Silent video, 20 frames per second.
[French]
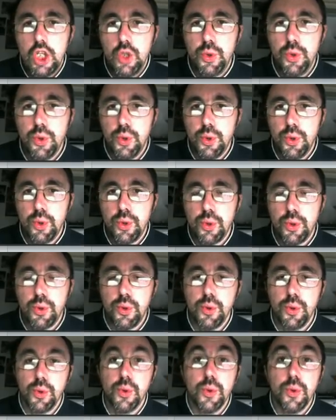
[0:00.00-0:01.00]

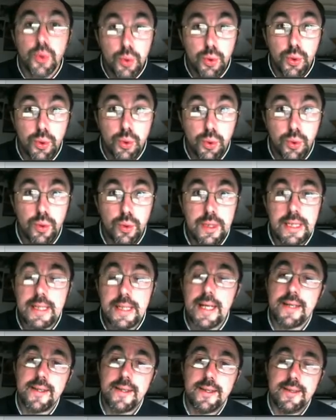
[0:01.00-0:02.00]
de
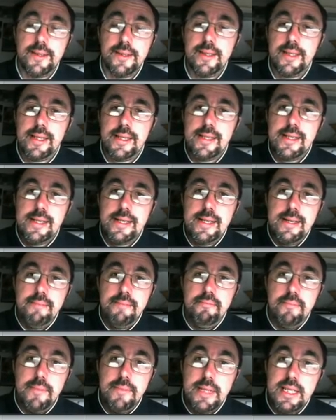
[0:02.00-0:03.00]
Qt4,
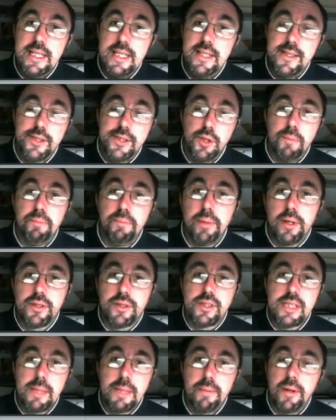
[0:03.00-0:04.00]
mais je pense
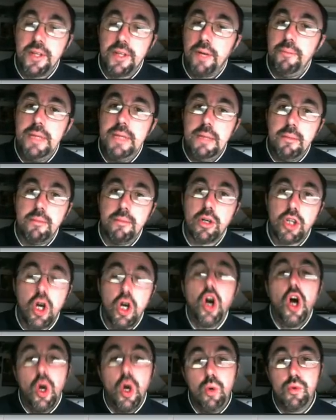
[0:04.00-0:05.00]
que ça prendra minimum
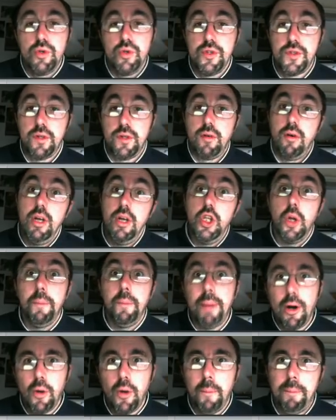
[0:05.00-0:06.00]
encore un ou deux ans. Et ne
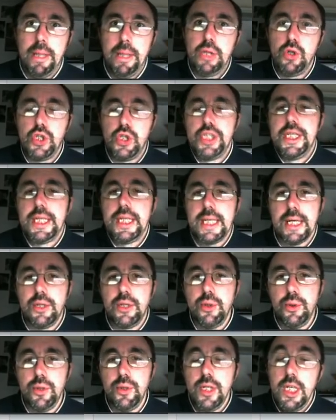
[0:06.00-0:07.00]
parlons pas de
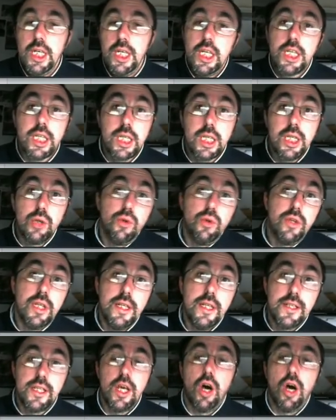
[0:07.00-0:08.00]
GTK2, qui est
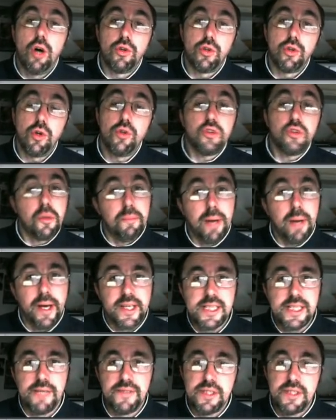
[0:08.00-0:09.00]
utilisé entre autres par
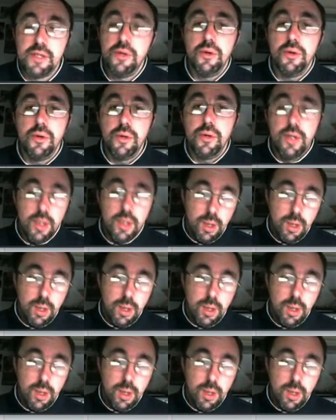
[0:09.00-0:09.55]
XFCE,